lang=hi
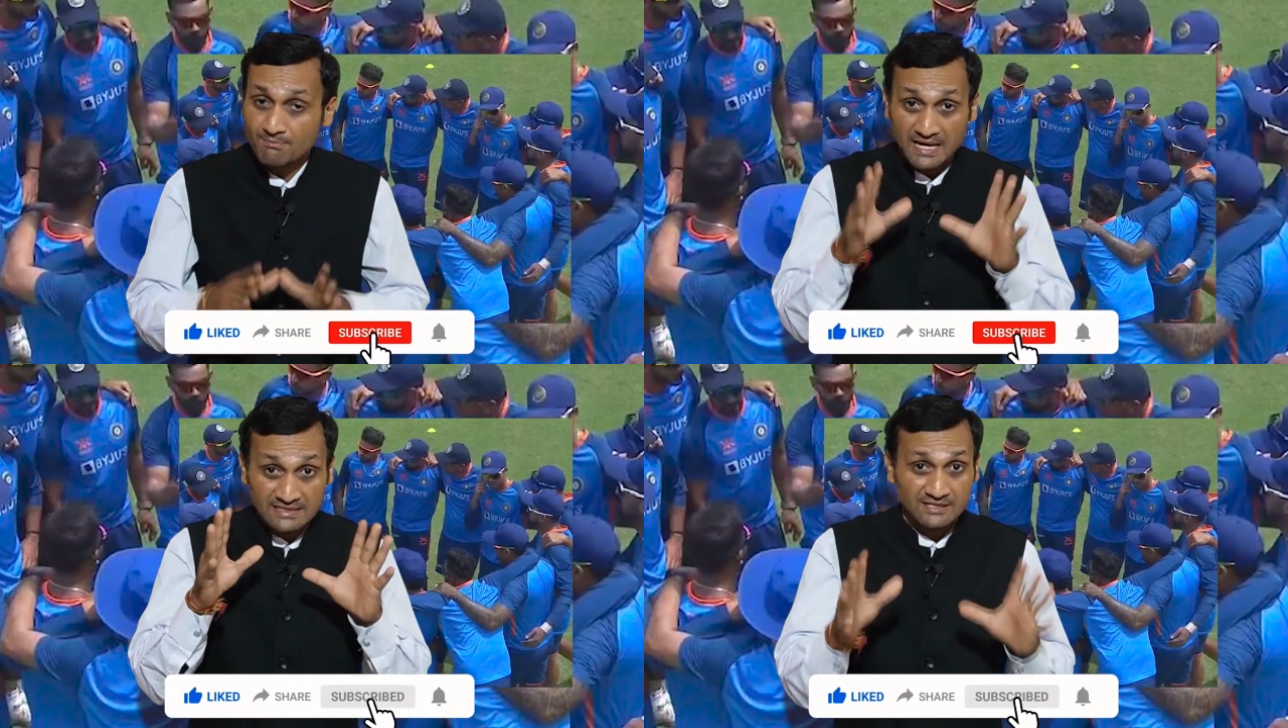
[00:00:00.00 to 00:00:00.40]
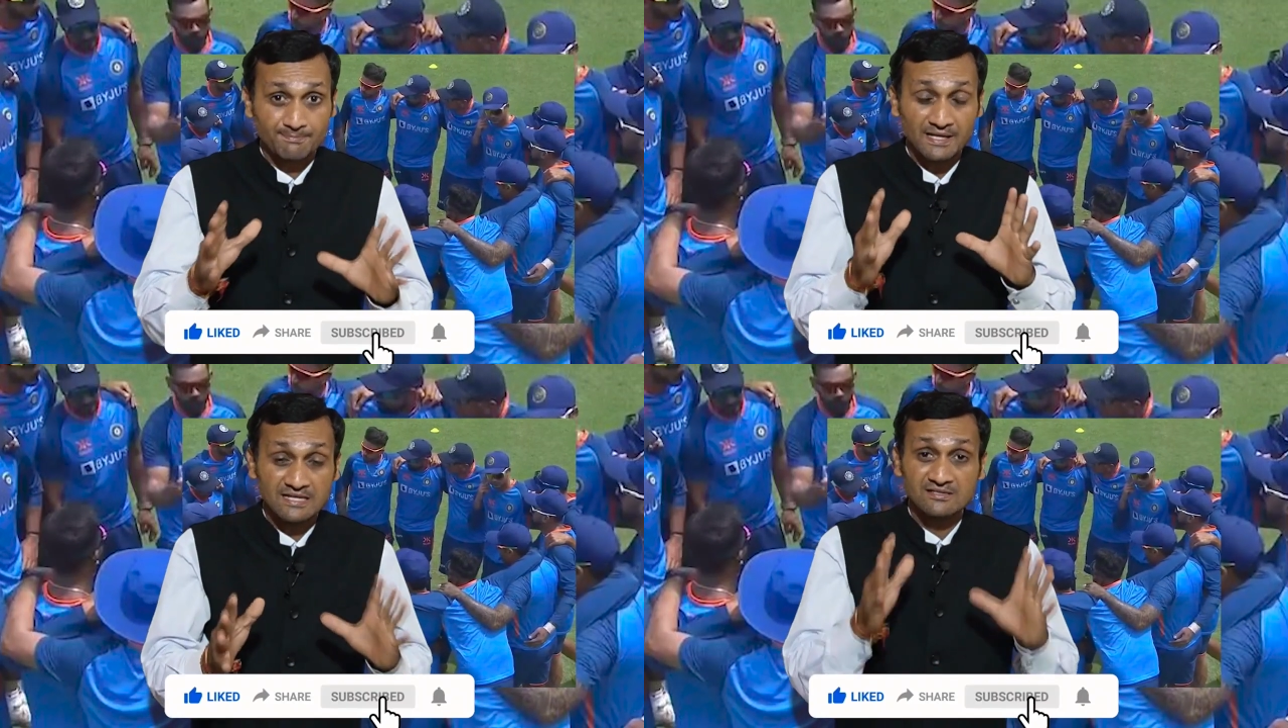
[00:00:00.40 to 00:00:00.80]
मैच से
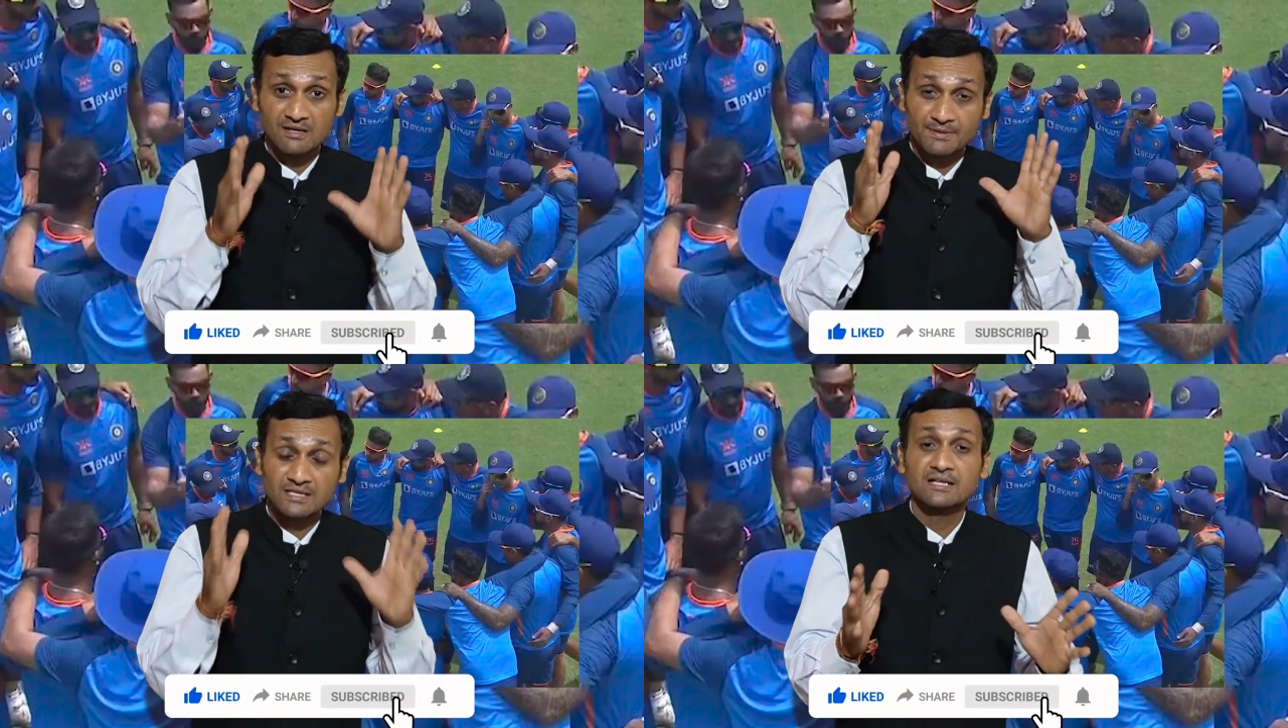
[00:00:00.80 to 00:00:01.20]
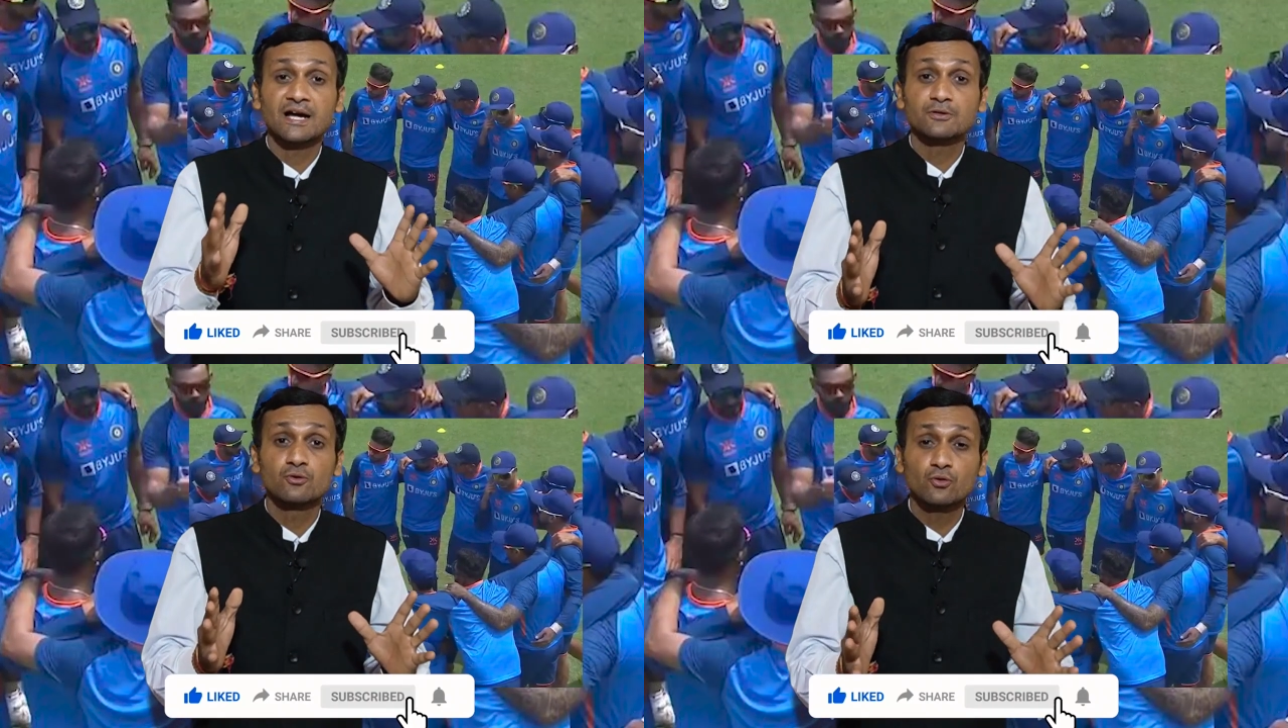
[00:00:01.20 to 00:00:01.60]
पहले सभी
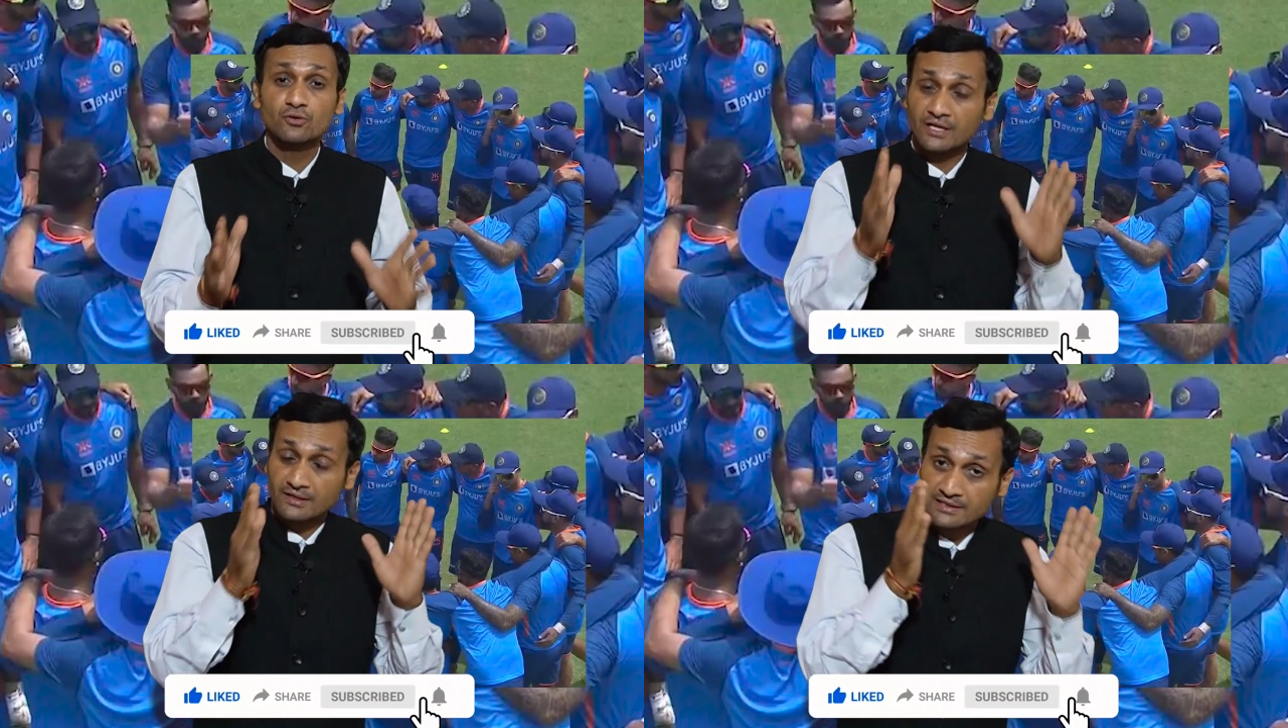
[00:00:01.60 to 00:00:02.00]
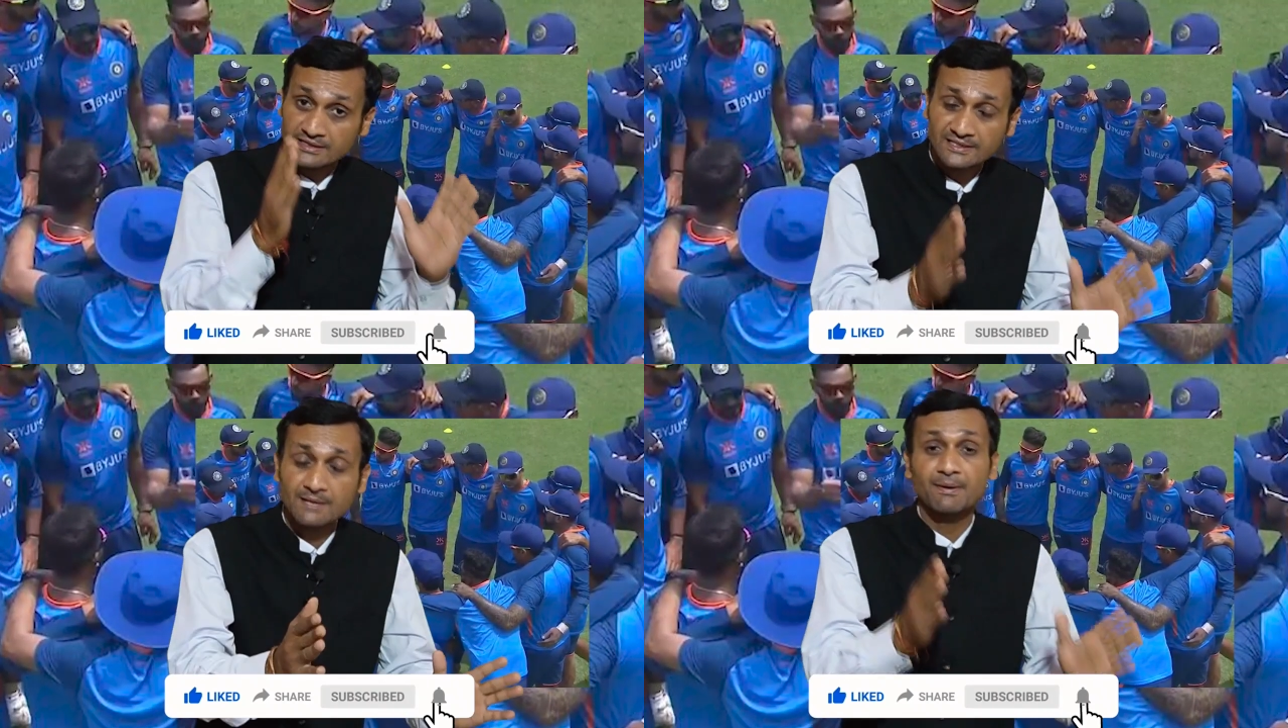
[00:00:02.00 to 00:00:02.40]
खिलाड़ियों को रणनीति के